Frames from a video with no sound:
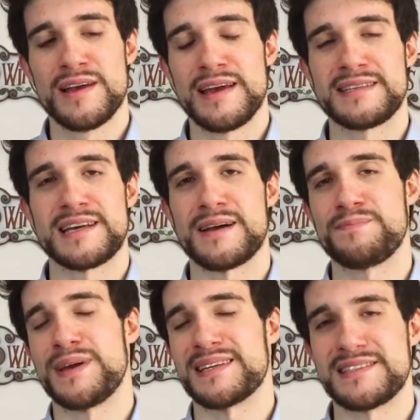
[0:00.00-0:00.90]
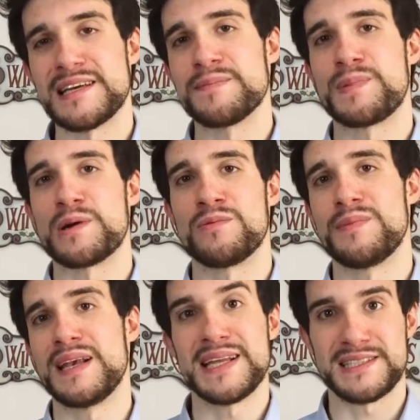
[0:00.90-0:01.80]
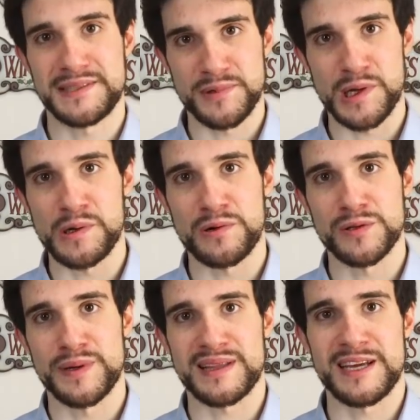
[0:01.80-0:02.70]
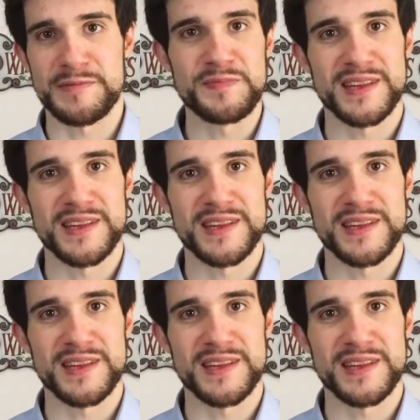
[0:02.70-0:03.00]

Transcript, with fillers: e sarà per sempre un bellissimo ricordo per te.